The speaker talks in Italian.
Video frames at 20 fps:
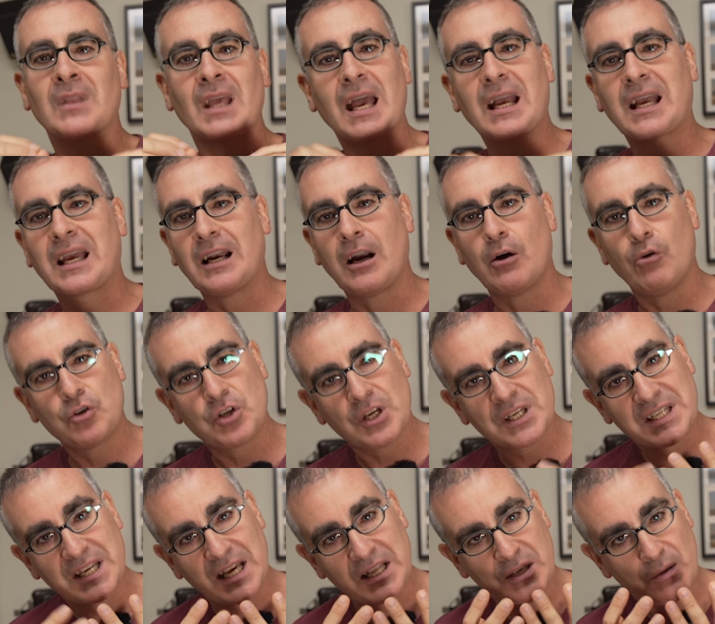è che la luce
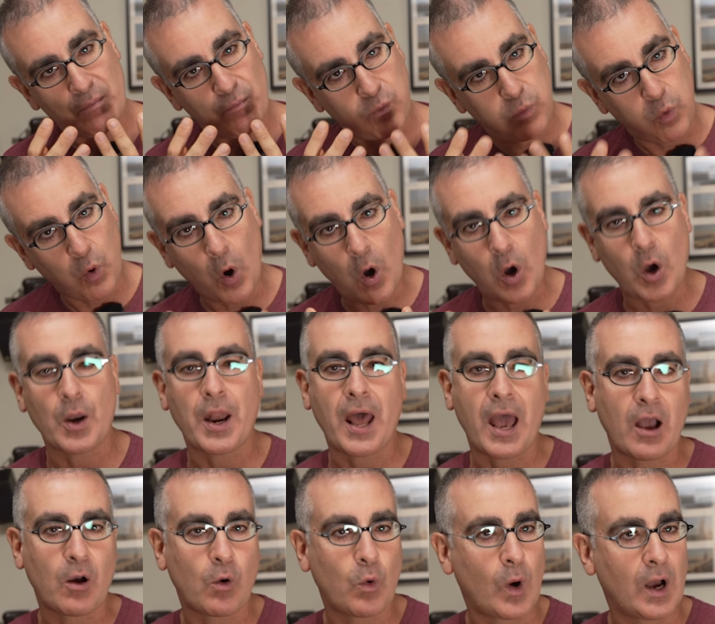sia di
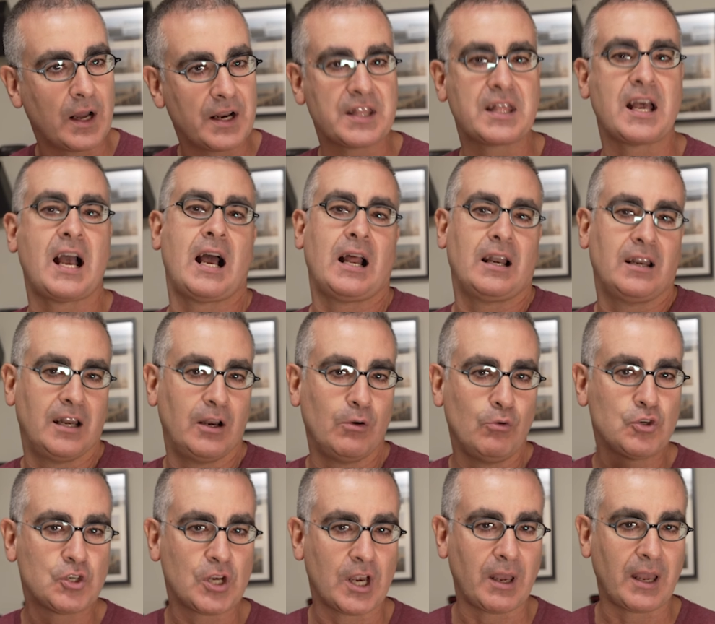buona qualità. La
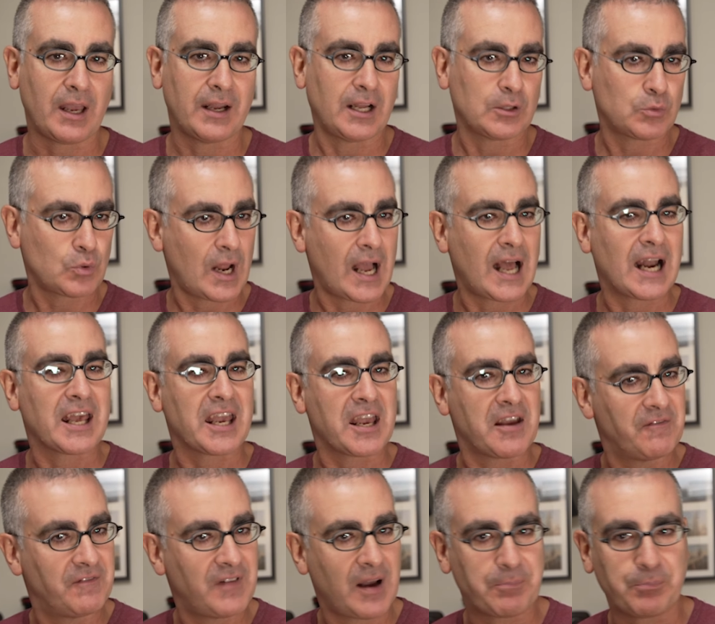luce naturale
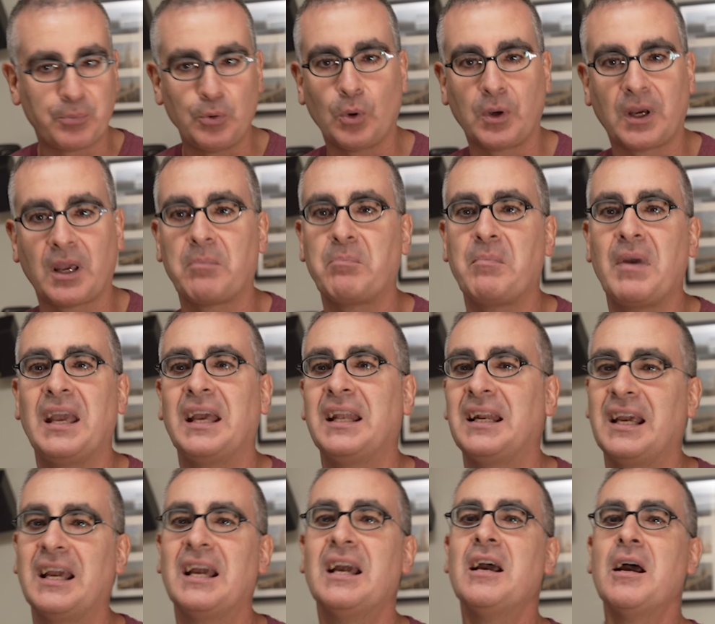va più che
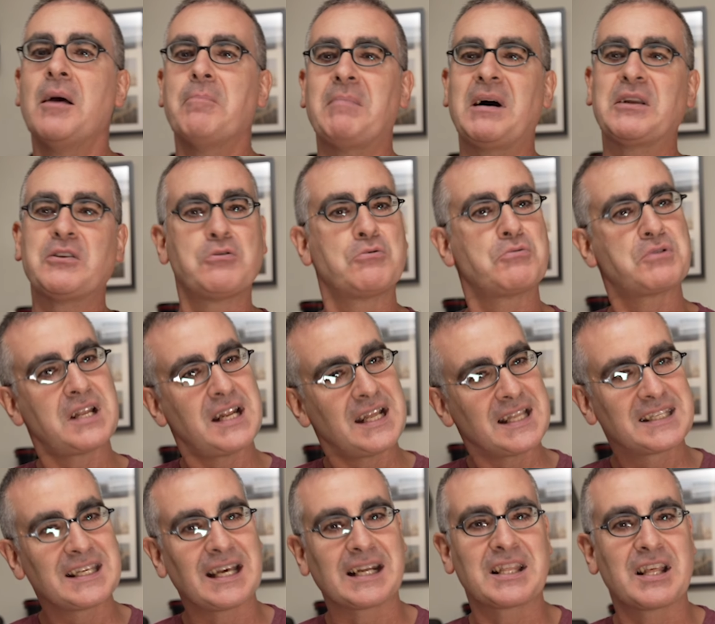bene, ma non
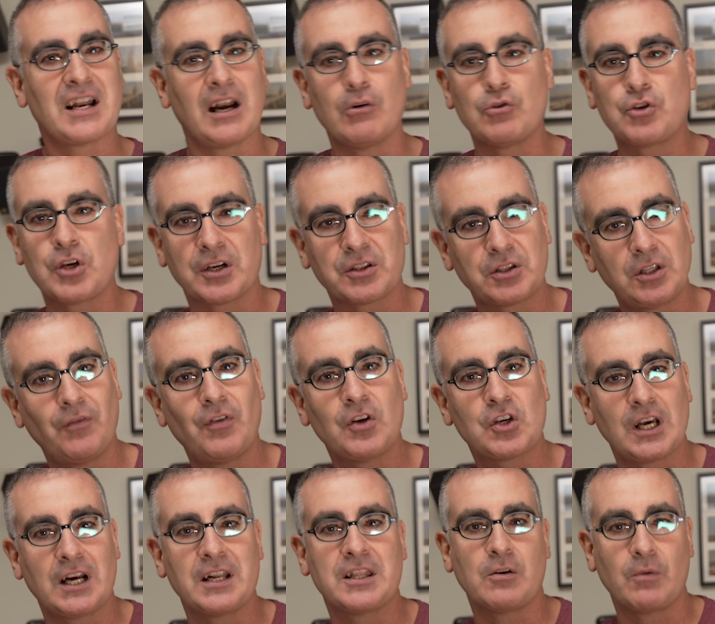utilizzare della luce
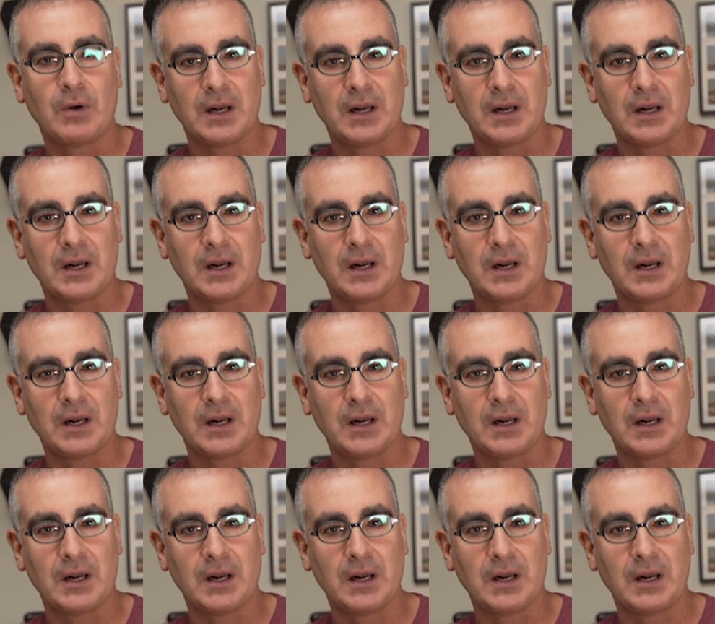artificiale di